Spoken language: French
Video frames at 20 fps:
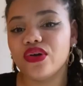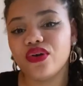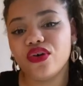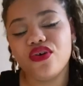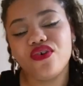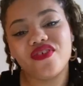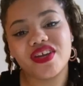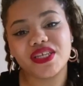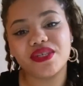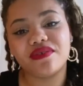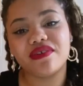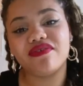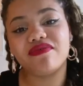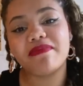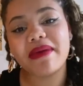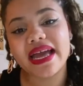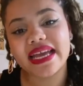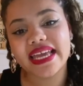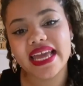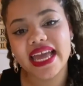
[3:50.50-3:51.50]
gros, on va suivre
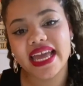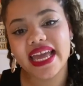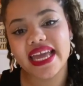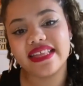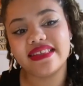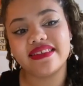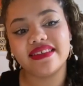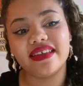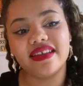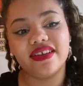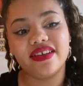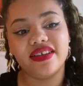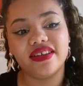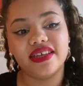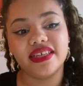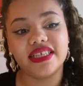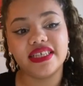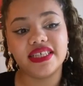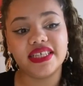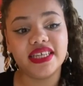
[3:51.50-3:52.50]
Margaret
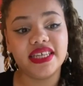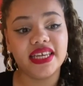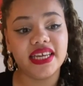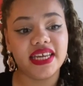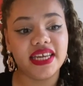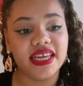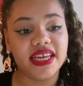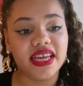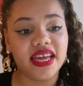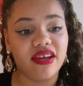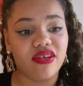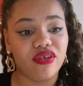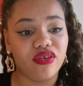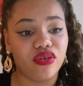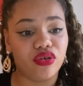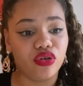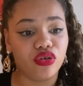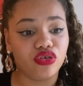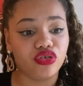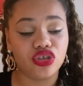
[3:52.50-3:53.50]
euh, qui est
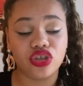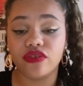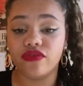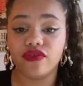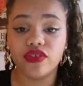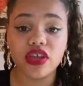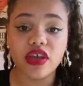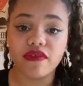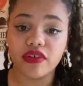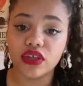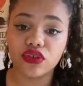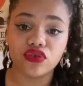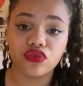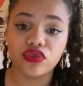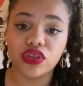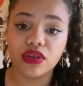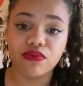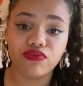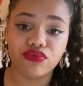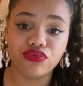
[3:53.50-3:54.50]
euh, qui vit avec son
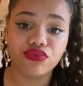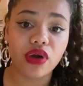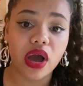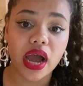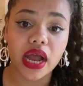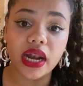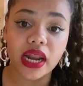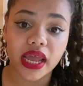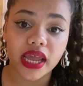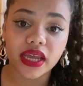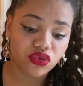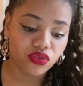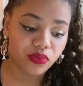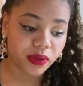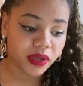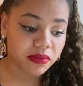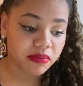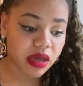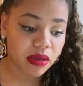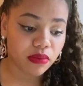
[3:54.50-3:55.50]
époux Allais. De
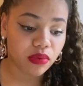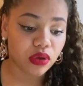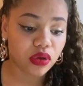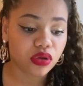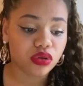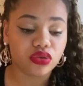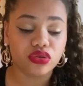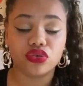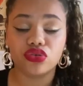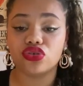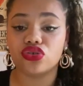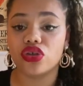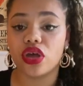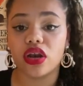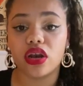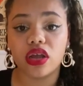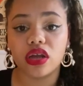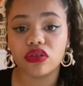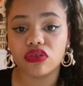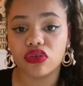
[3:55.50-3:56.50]
prime abord, euh, ça a
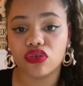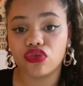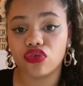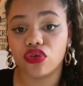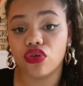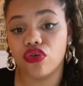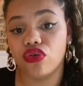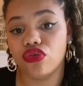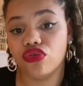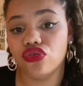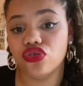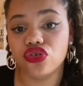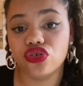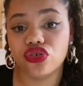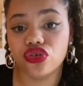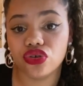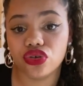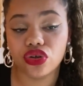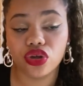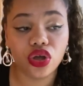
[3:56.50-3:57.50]
l'air d'être
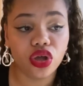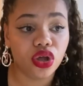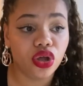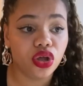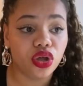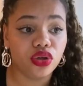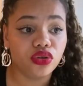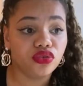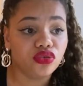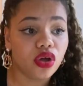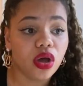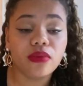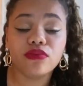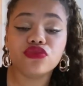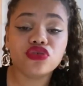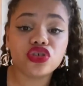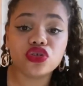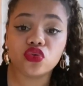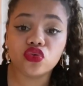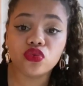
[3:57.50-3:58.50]
un
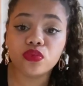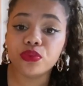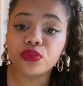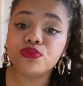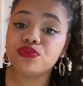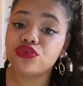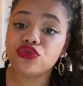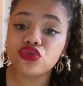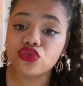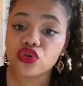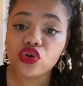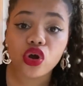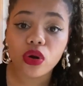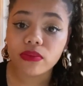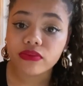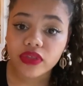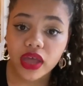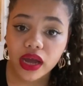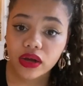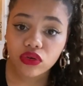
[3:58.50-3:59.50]
petit couple plutôt
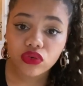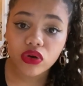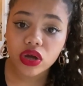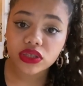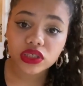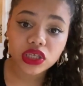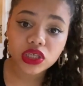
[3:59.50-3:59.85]
lambda, quoi, ça